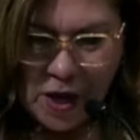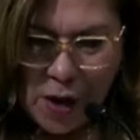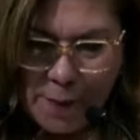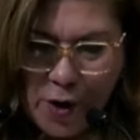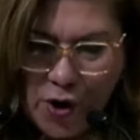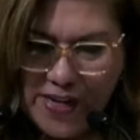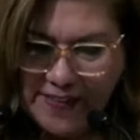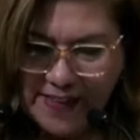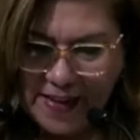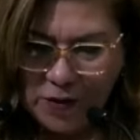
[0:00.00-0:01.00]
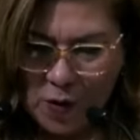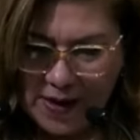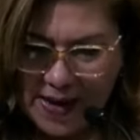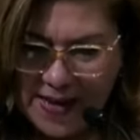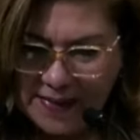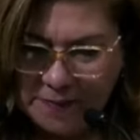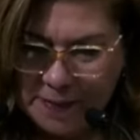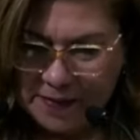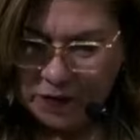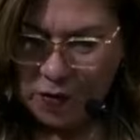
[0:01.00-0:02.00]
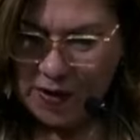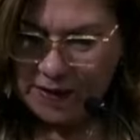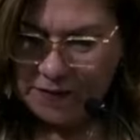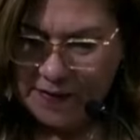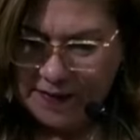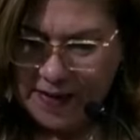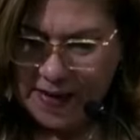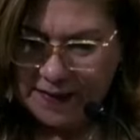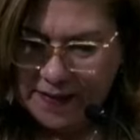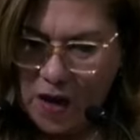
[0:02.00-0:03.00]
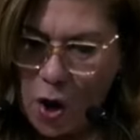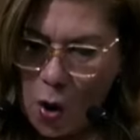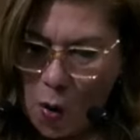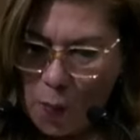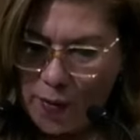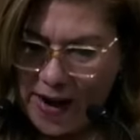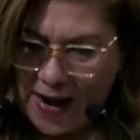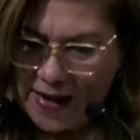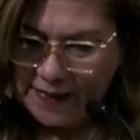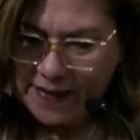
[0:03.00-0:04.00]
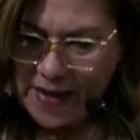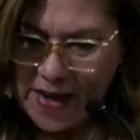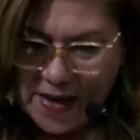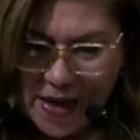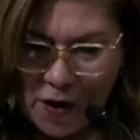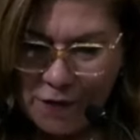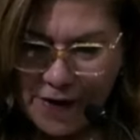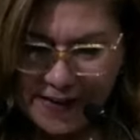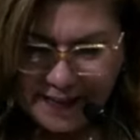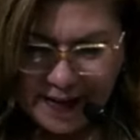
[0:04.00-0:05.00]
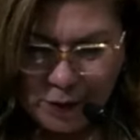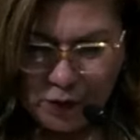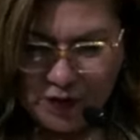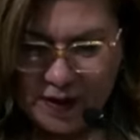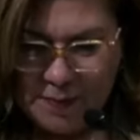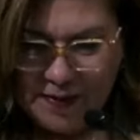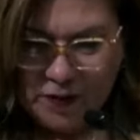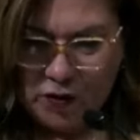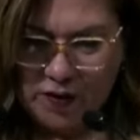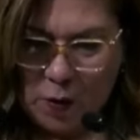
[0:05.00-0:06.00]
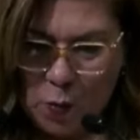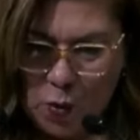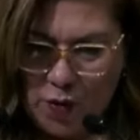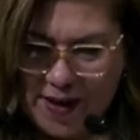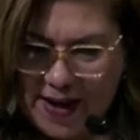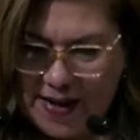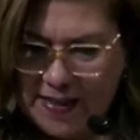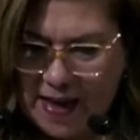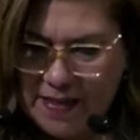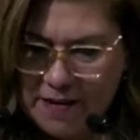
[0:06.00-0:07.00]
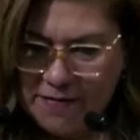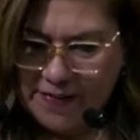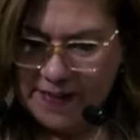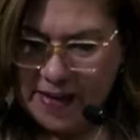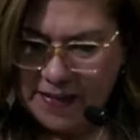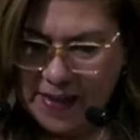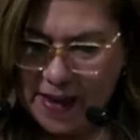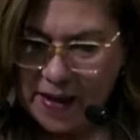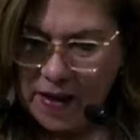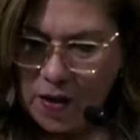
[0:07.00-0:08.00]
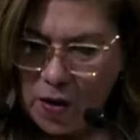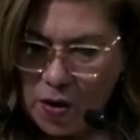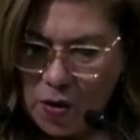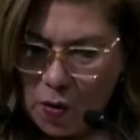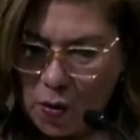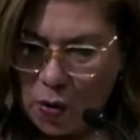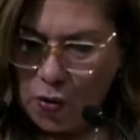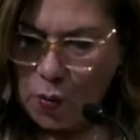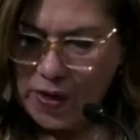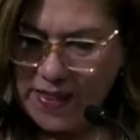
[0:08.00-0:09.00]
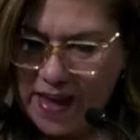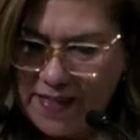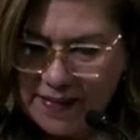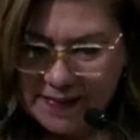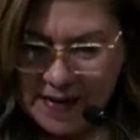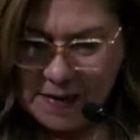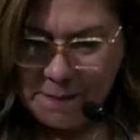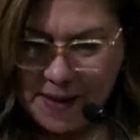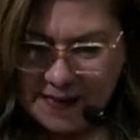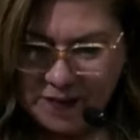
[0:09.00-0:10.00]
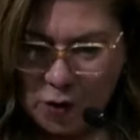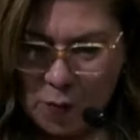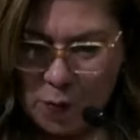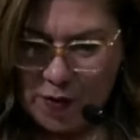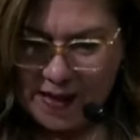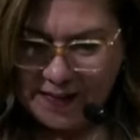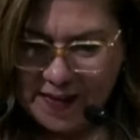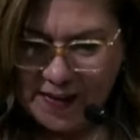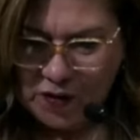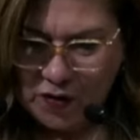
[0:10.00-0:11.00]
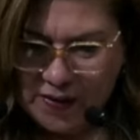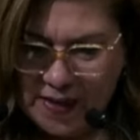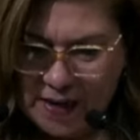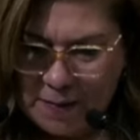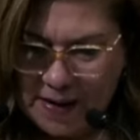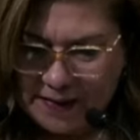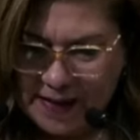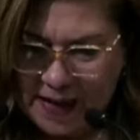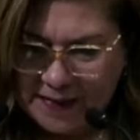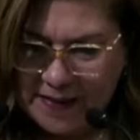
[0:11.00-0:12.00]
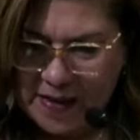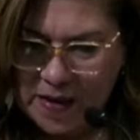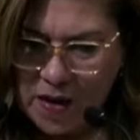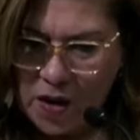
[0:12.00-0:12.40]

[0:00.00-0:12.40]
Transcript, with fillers: priorizando aquellas personas físicas o morales que ofrezcan un servicio seguro de calidad y eficiente con unidades limpias, cómodas y sostenibles, así